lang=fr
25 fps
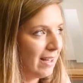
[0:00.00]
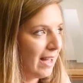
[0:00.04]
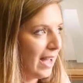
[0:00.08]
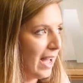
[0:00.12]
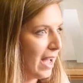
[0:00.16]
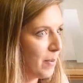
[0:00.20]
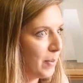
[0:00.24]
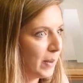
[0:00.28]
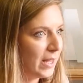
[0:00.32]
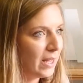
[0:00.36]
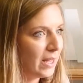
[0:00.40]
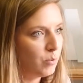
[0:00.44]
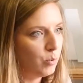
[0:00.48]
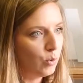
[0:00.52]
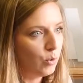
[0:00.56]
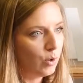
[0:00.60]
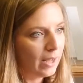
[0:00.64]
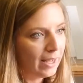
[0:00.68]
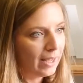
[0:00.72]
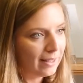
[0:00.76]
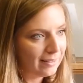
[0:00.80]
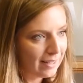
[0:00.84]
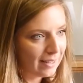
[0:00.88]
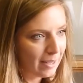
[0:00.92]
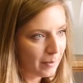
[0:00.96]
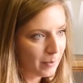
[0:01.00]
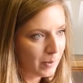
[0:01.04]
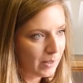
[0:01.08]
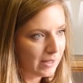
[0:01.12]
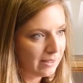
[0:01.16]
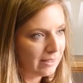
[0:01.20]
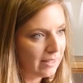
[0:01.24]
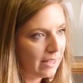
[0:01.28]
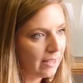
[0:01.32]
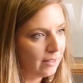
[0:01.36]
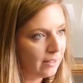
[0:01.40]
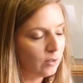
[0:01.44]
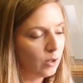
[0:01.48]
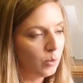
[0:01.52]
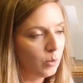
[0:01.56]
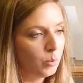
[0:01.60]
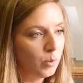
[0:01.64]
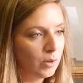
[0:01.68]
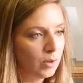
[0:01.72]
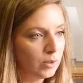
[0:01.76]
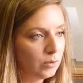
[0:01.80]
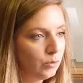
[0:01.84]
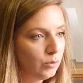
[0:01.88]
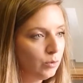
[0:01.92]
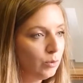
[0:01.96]
après, pour rattraper ça d'un
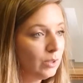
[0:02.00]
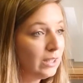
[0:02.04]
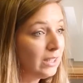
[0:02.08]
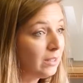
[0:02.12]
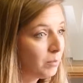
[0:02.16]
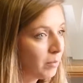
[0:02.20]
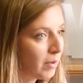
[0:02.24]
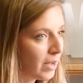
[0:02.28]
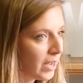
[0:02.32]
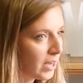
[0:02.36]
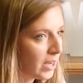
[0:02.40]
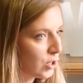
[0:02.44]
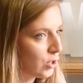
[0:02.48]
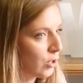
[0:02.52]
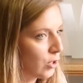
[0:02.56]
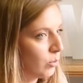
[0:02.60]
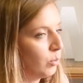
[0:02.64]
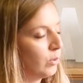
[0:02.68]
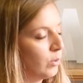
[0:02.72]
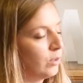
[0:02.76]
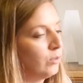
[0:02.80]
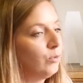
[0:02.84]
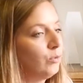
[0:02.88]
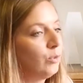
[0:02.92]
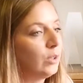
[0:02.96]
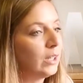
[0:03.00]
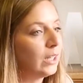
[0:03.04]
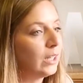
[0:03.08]
point de vue image, d'un point de vue